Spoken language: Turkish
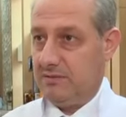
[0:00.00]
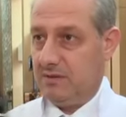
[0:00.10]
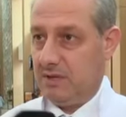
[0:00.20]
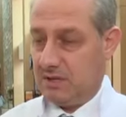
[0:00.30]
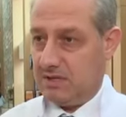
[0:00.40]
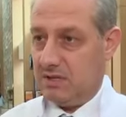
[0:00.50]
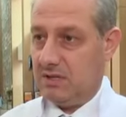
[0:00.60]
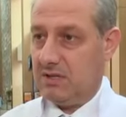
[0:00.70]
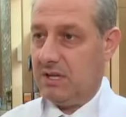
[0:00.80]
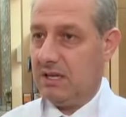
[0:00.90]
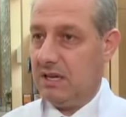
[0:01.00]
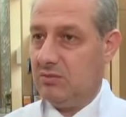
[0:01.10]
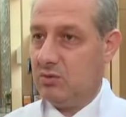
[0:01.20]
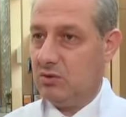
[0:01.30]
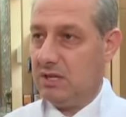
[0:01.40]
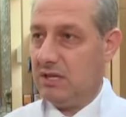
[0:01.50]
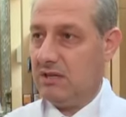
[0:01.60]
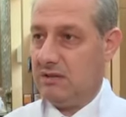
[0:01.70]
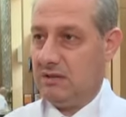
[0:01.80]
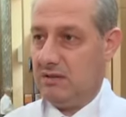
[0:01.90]
Kesinlikle yani burada
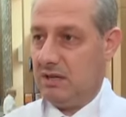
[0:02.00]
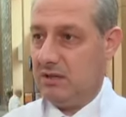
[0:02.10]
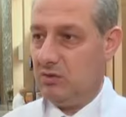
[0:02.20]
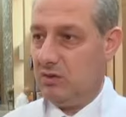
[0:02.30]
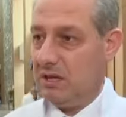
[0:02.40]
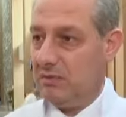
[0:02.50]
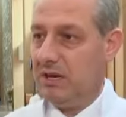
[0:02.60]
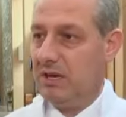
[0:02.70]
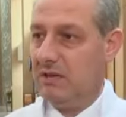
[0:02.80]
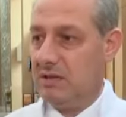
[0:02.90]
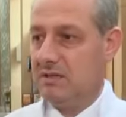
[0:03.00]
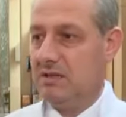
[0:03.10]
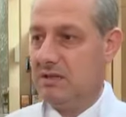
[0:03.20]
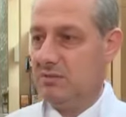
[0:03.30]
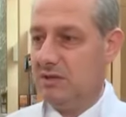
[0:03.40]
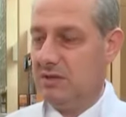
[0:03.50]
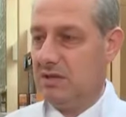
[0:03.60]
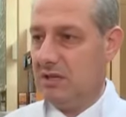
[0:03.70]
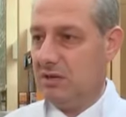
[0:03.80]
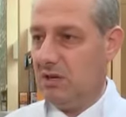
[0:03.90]
randevu alamayan hastalarımız
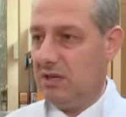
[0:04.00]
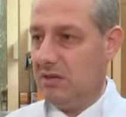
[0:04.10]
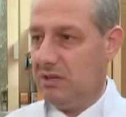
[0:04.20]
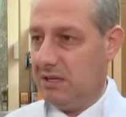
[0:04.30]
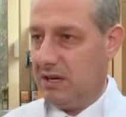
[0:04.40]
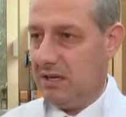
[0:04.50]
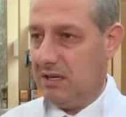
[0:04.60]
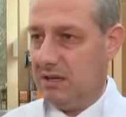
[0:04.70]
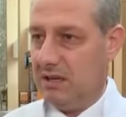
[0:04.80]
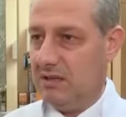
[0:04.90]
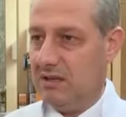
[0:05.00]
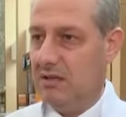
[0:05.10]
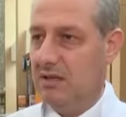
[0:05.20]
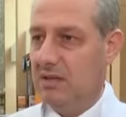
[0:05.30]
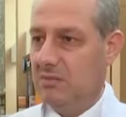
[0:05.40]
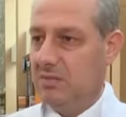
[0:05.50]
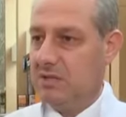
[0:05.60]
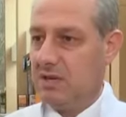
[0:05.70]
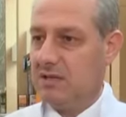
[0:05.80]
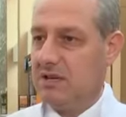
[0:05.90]
randevu alabilir hale geldi. Biz
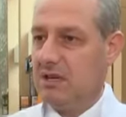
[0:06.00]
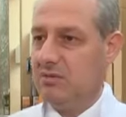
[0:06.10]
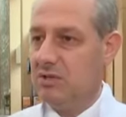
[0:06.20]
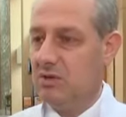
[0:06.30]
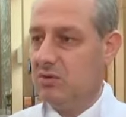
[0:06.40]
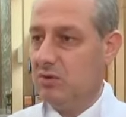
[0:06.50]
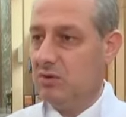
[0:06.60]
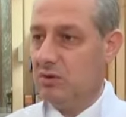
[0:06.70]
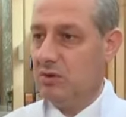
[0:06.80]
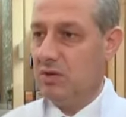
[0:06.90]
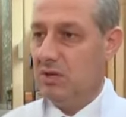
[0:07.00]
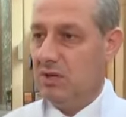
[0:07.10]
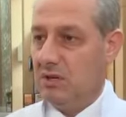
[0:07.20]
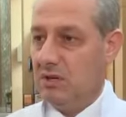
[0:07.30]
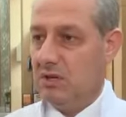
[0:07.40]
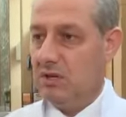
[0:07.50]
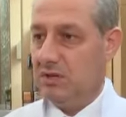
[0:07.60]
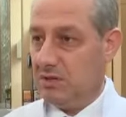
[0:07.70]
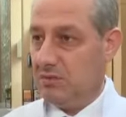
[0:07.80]
hastanemizde günlük 20 e, bin